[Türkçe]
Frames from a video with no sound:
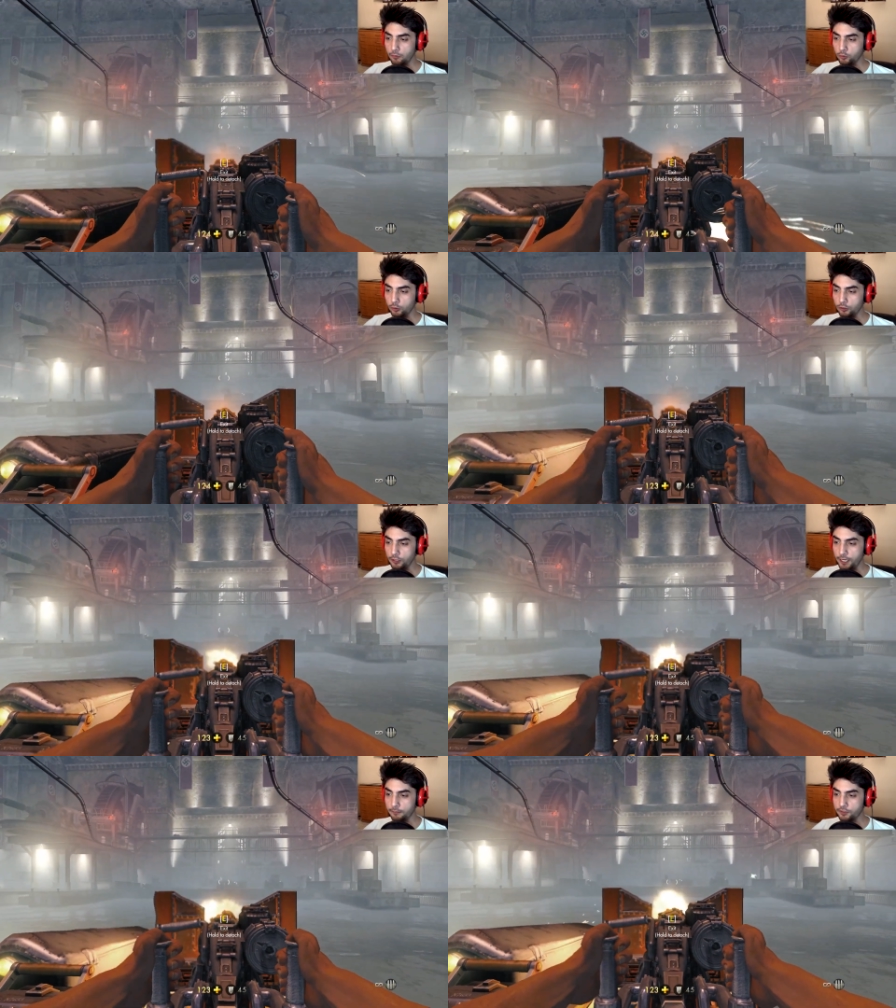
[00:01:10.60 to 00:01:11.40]

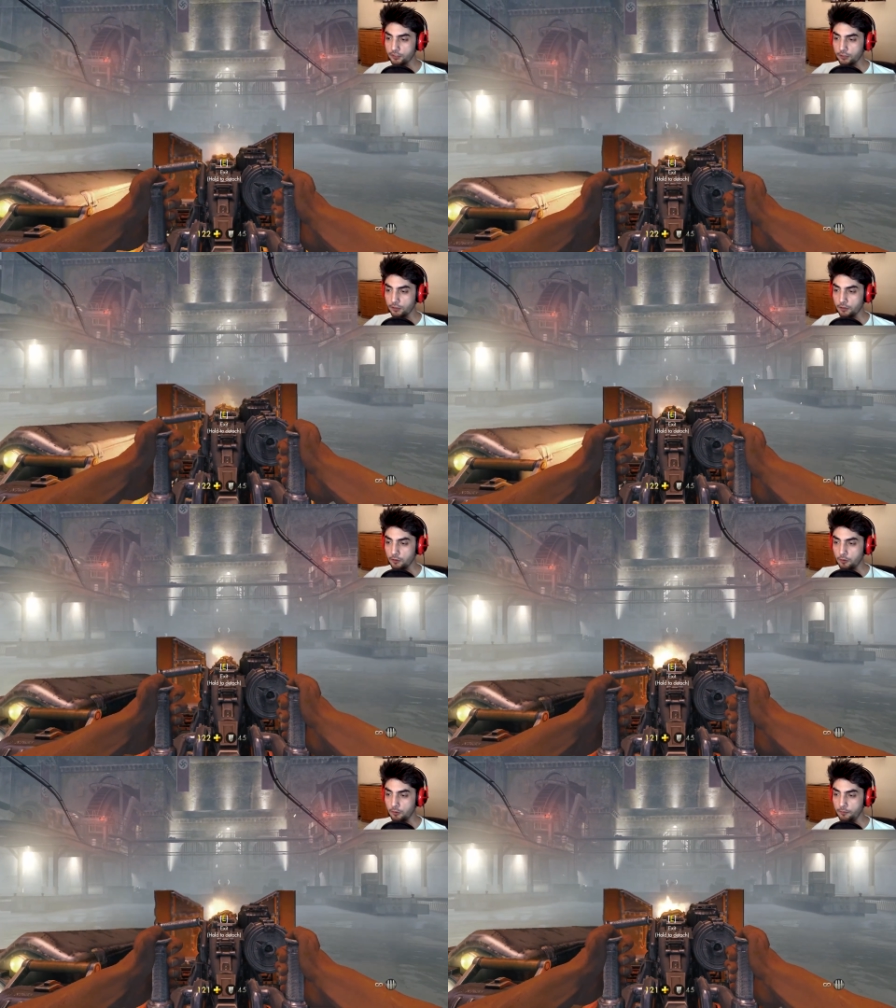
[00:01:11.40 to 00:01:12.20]
bozuluyorlarmış.
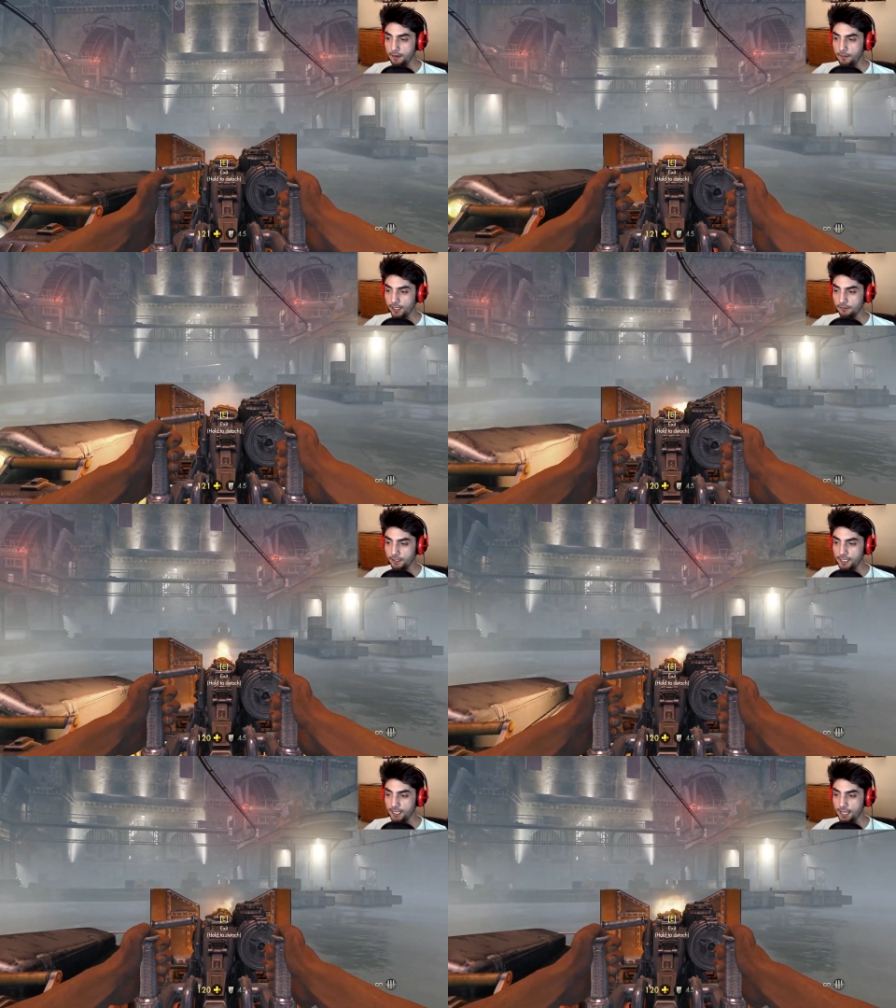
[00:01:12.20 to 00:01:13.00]
Bu benim aklıma
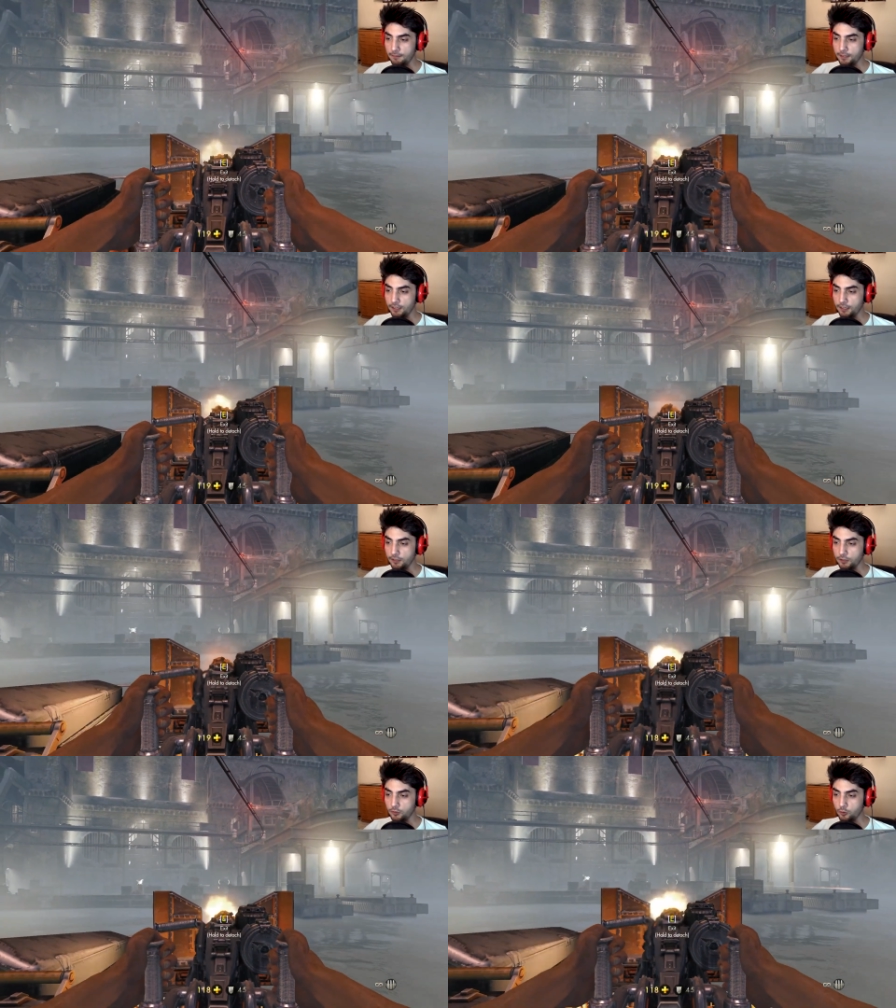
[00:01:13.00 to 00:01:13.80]
niye gelmedi?
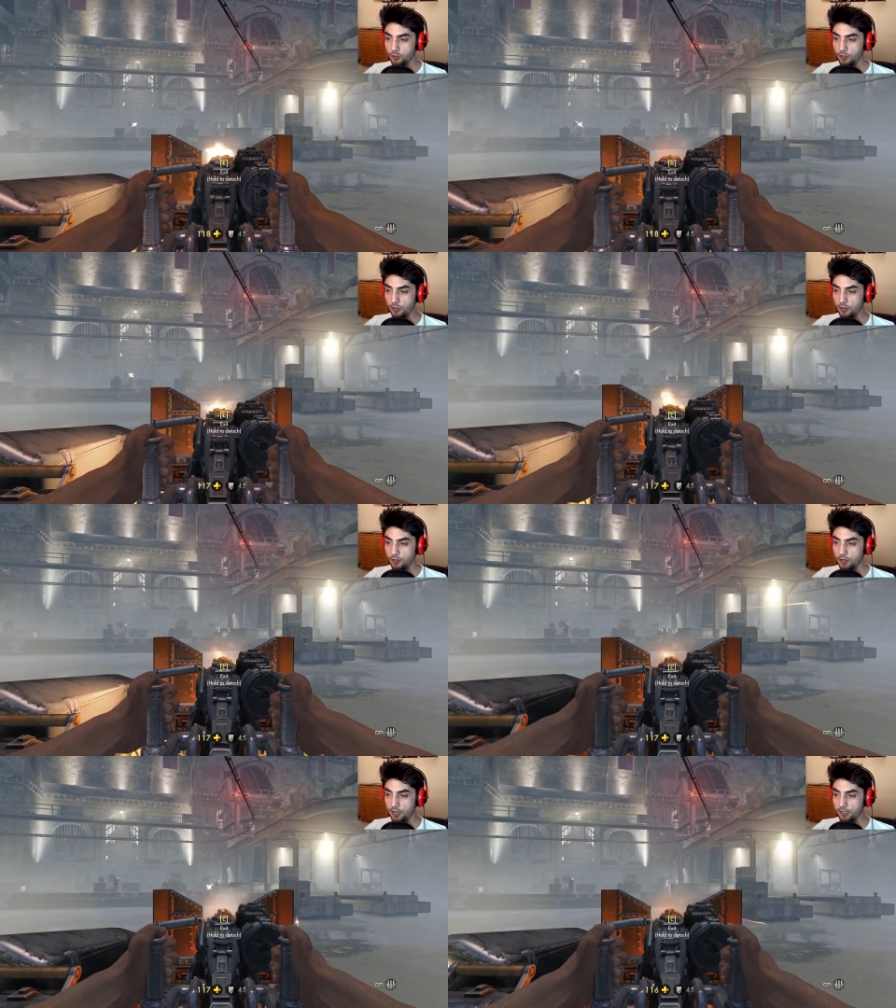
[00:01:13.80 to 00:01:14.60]
Çünkü
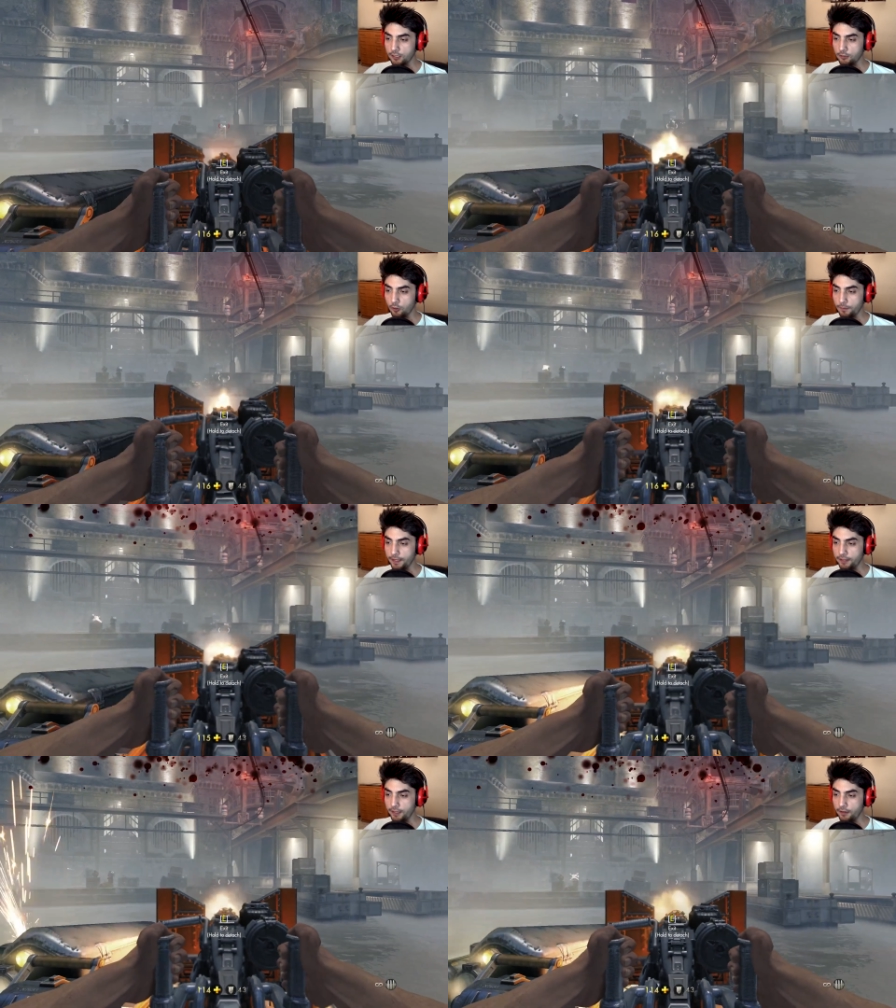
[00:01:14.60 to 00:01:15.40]
akıl yok
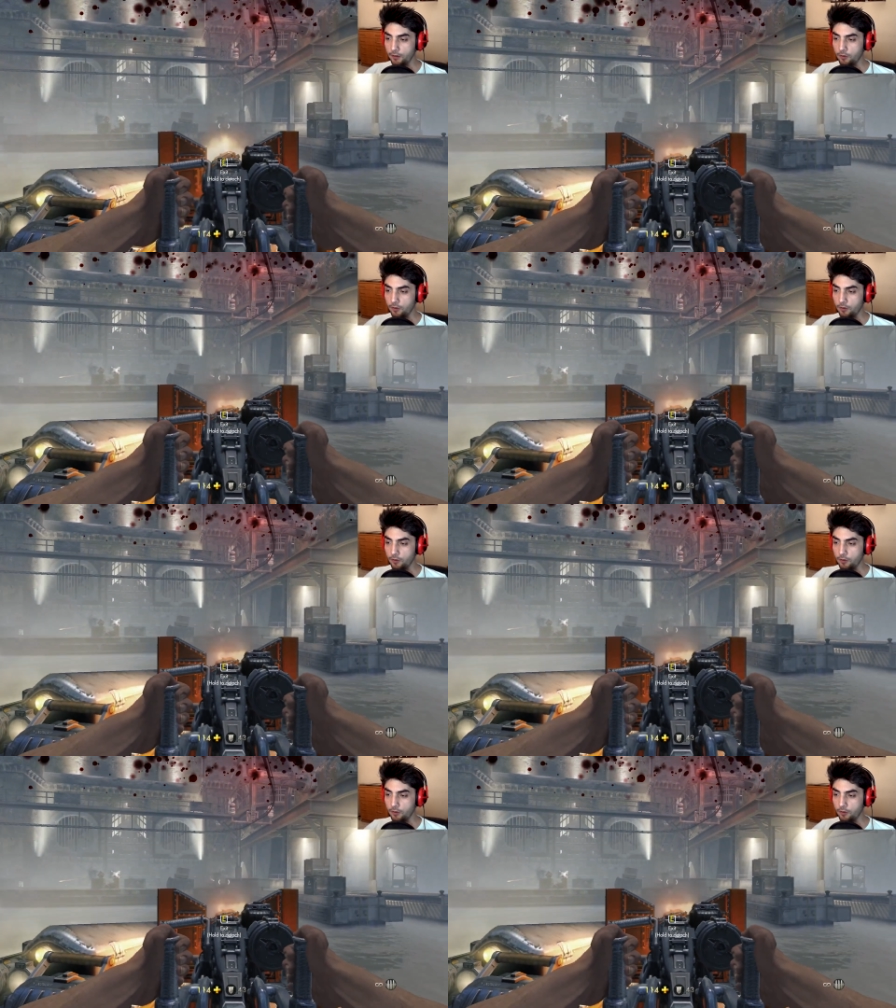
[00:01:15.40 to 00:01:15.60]
bende.